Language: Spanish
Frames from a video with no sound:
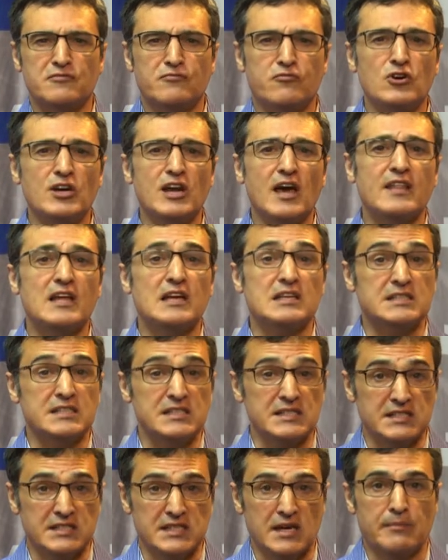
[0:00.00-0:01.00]
fuera del
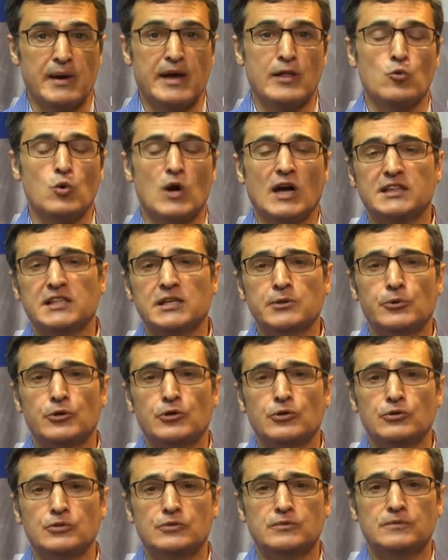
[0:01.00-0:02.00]
sistema educativo.